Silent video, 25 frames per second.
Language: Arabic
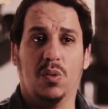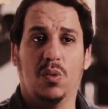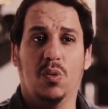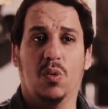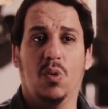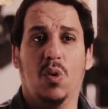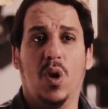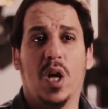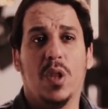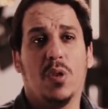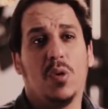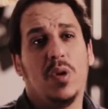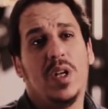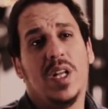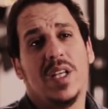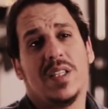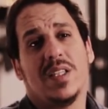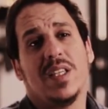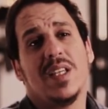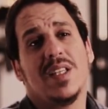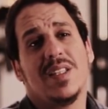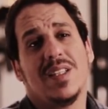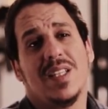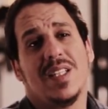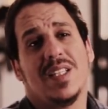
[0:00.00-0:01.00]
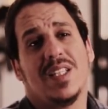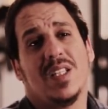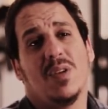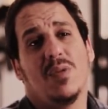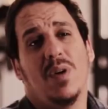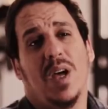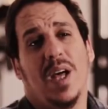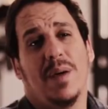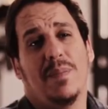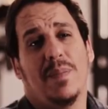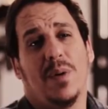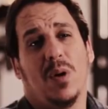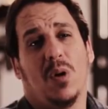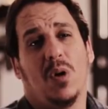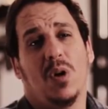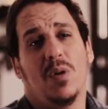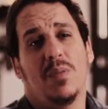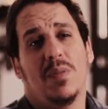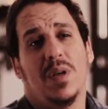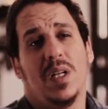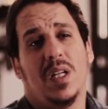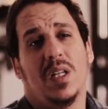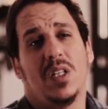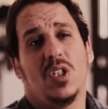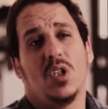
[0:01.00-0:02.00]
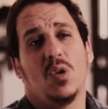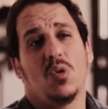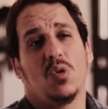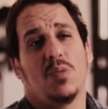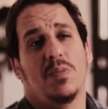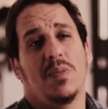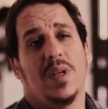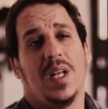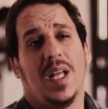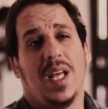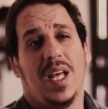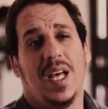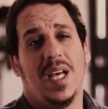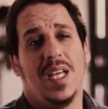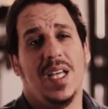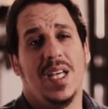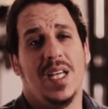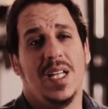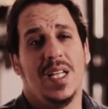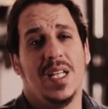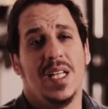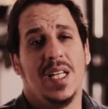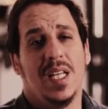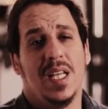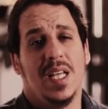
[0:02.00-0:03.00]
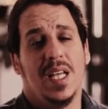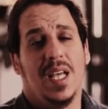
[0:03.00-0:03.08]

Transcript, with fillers: وهذو الناس اكزيستيو يحب يقول ما جوش من الخيال